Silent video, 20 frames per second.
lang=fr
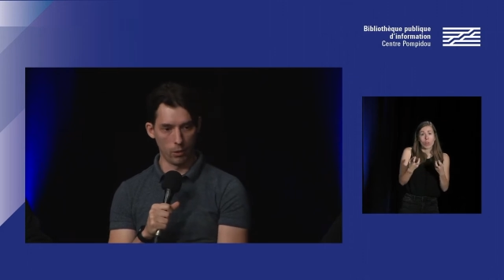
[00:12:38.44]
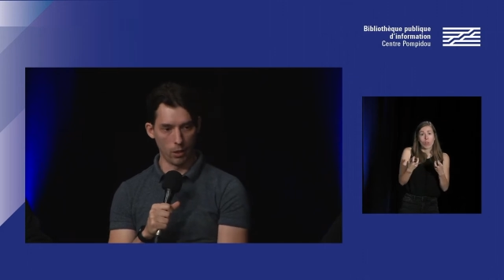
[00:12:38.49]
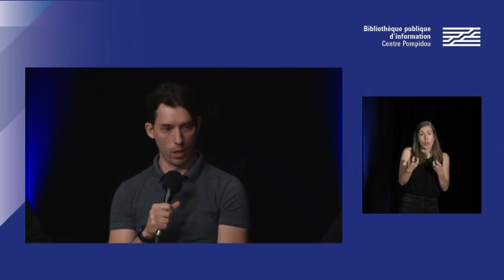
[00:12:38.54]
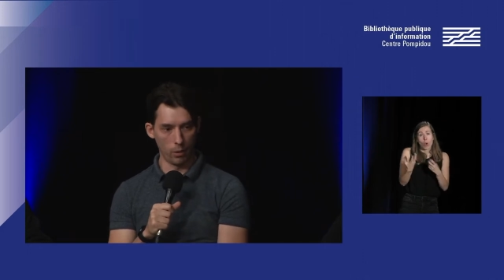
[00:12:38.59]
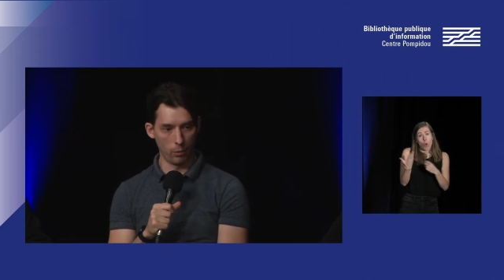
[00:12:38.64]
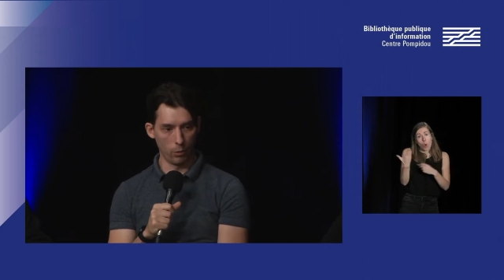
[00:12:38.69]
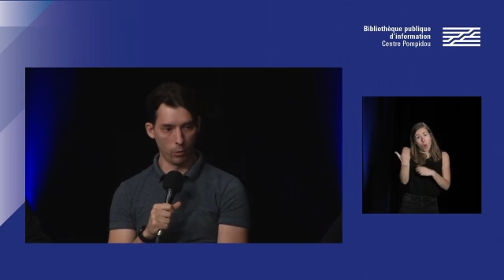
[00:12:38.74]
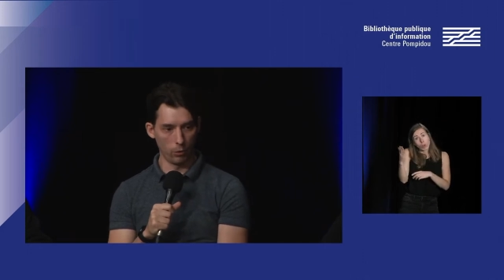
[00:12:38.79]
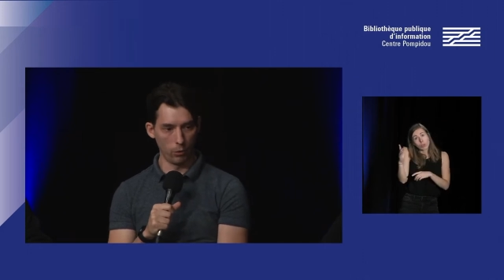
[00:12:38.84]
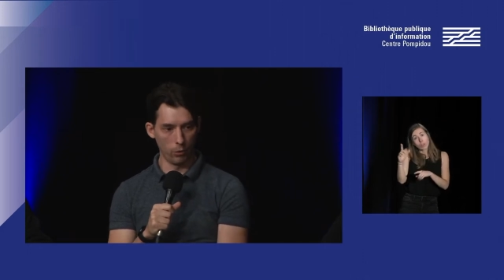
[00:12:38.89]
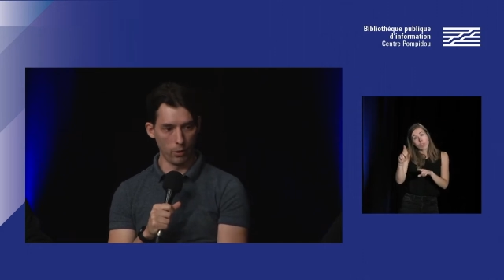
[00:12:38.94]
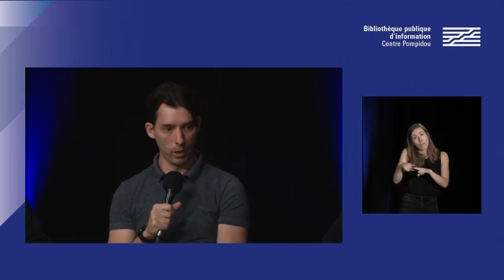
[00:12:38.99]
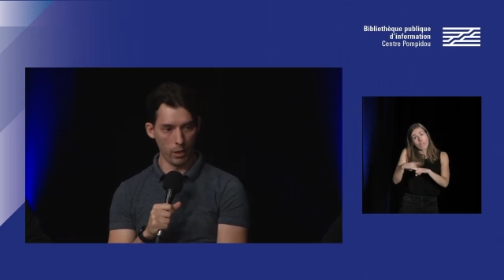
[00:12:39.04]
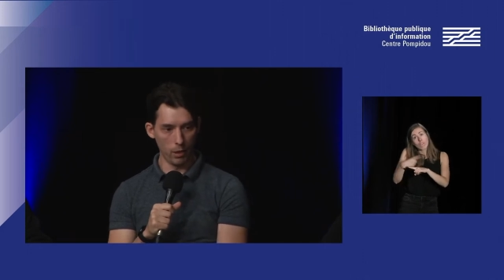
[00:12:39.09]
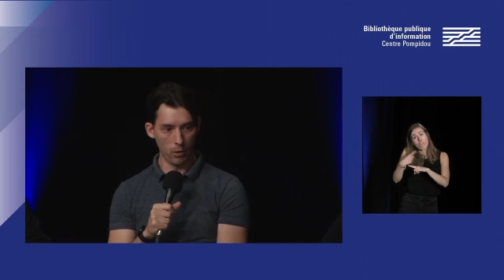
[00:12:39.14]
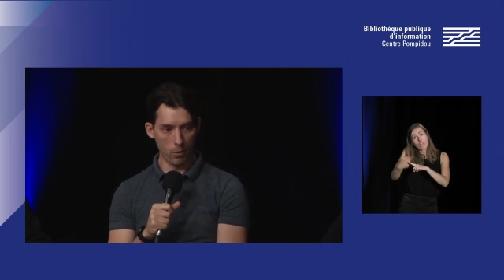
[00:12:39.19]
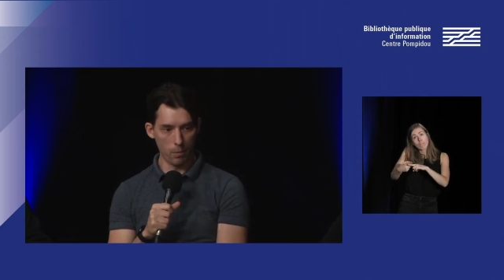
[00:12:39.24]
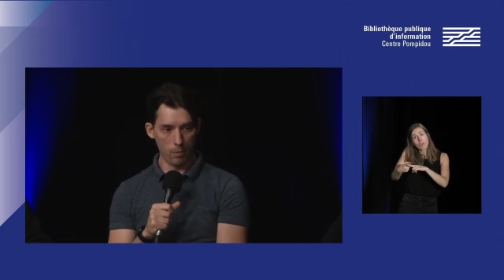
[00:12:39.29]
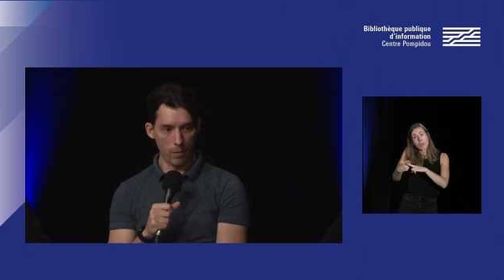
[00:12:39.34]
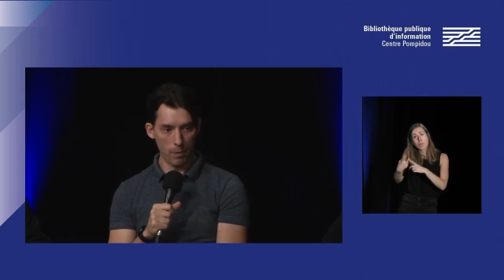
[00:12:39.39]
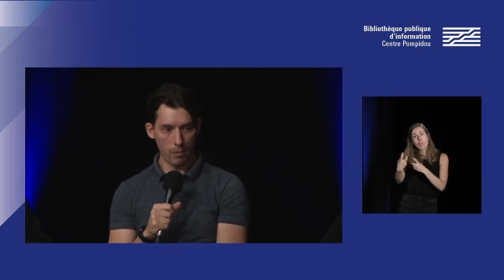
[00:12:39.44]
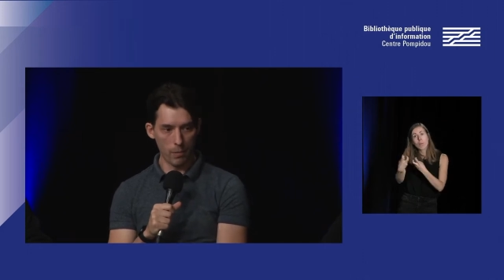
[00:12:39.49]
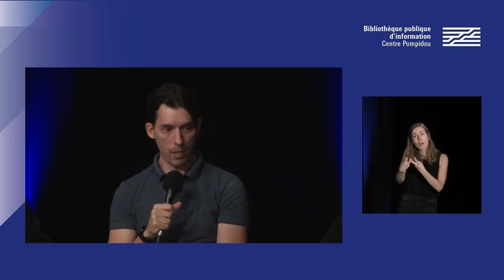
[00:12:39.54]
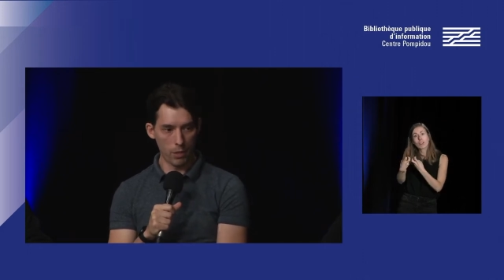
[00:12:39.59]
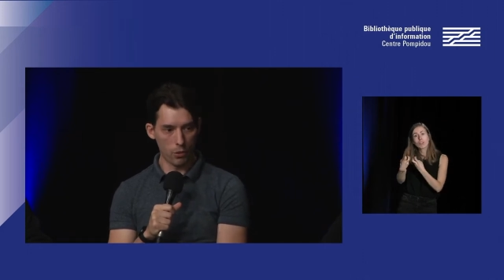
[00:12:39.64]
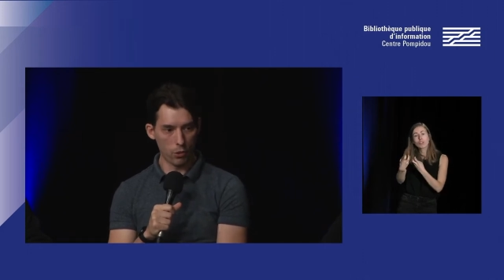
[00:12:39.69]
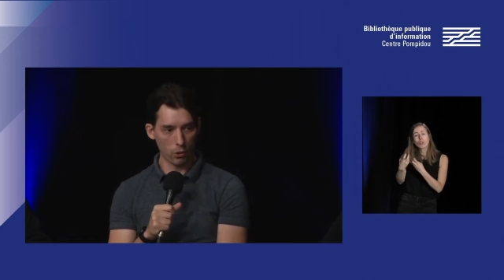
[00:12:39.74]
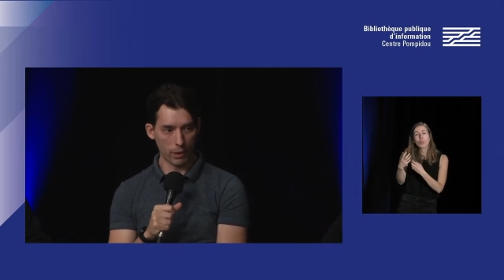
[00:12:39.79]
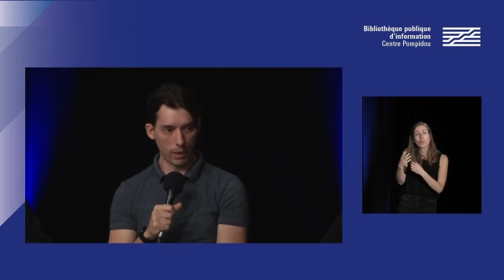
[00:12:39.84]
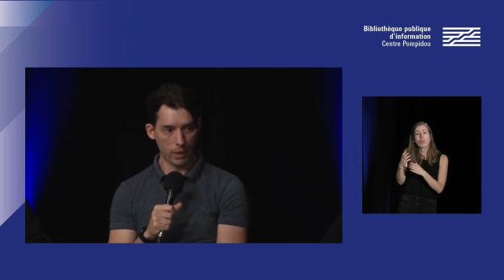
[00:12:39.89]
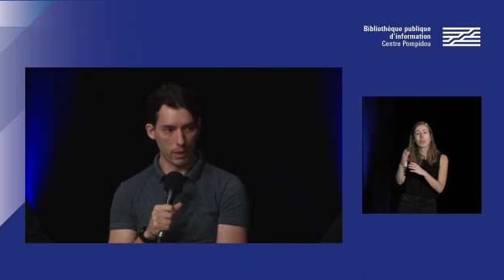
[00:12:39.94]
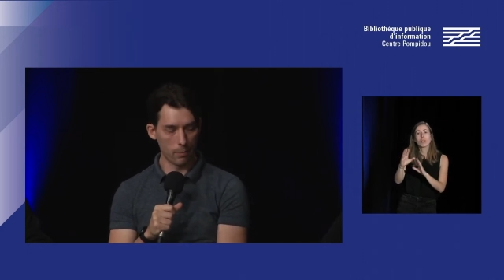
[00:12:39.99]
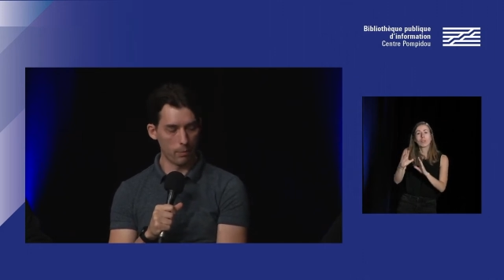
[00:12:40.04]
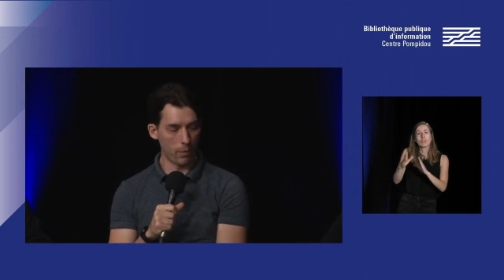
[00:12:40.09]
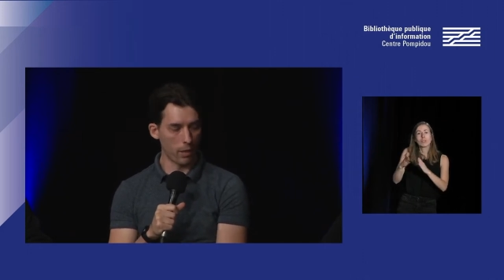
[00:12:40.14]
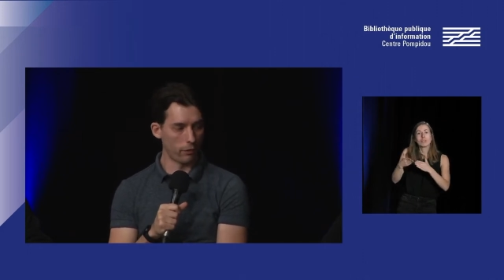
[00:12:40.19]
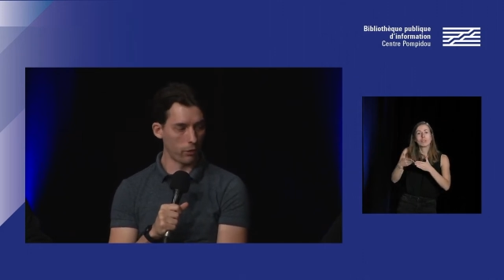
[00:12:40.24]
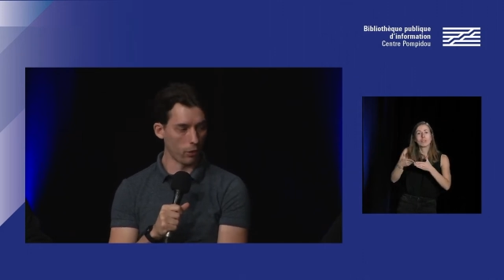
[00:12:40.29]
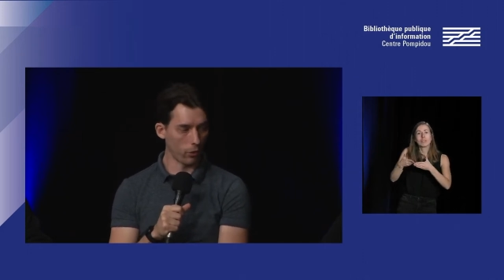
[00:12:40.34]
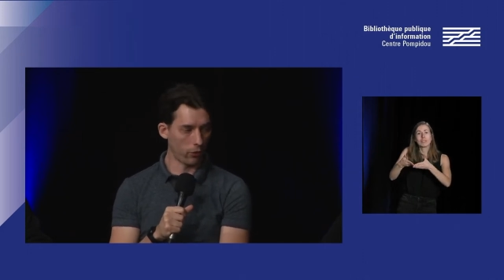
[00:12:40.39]
un moment donné, même les gens qui n'étaient
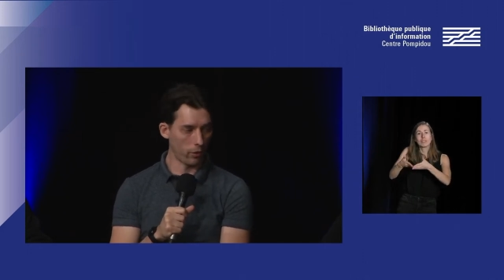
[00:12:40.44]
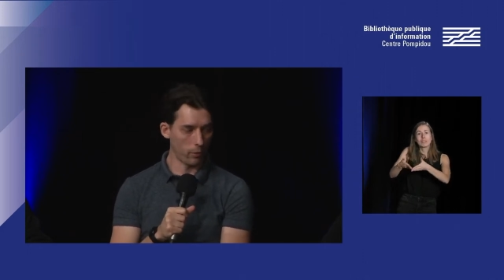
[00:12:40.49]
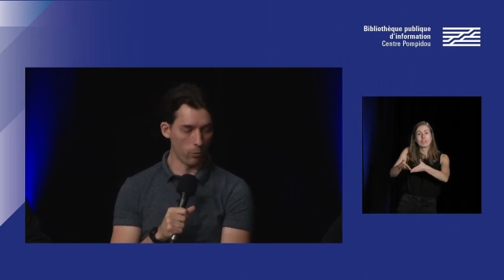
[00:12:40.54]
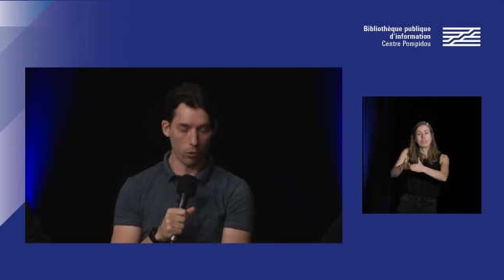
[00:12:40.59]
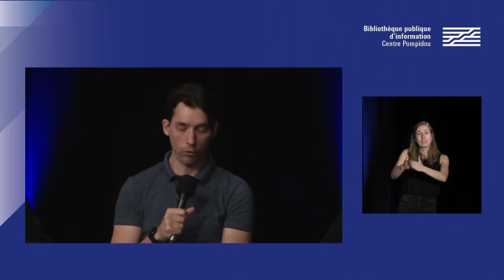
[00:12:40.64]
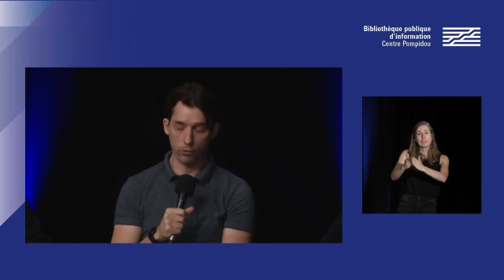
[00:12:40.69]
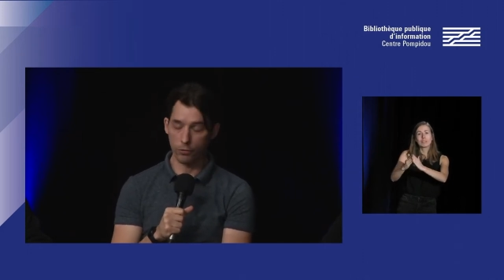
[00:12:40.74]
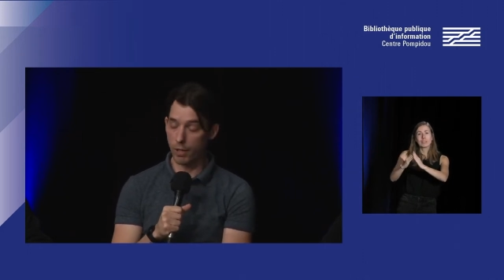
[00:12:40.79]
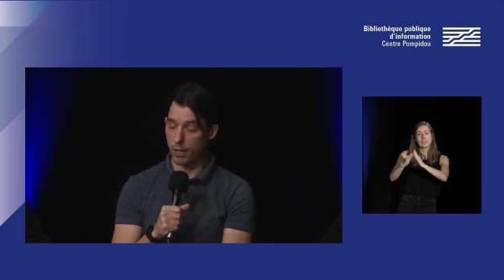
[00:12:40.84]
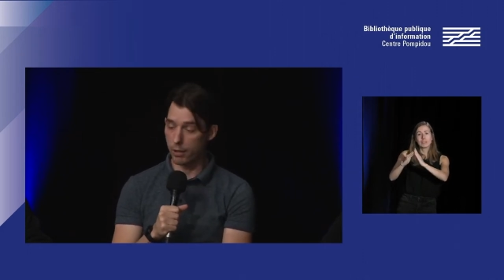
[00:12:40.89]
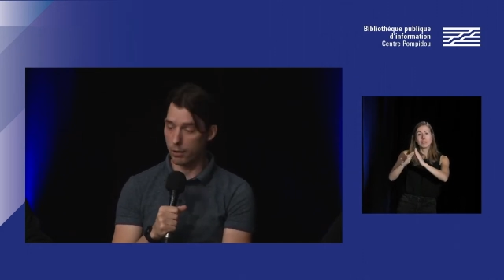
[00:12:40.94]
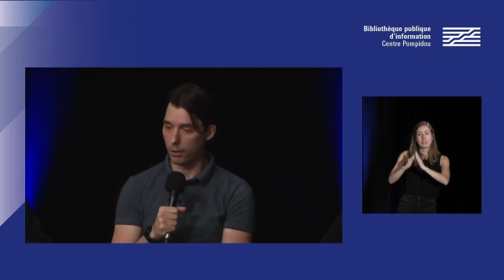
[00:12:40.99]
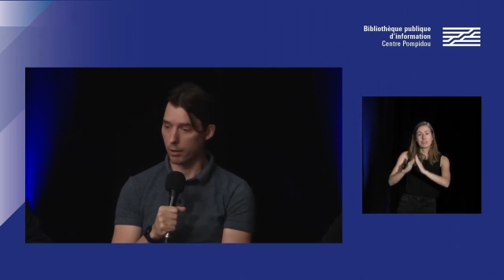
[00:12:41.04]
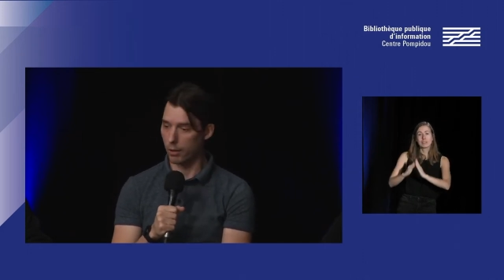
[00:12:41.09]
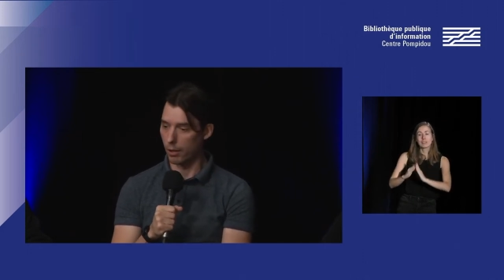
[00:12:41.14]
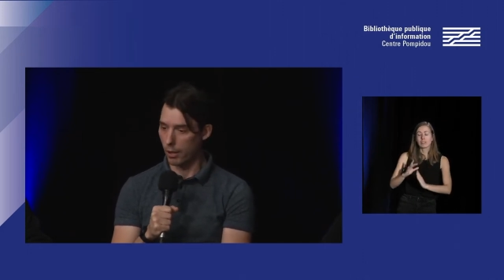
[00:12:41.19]
pas forcément fans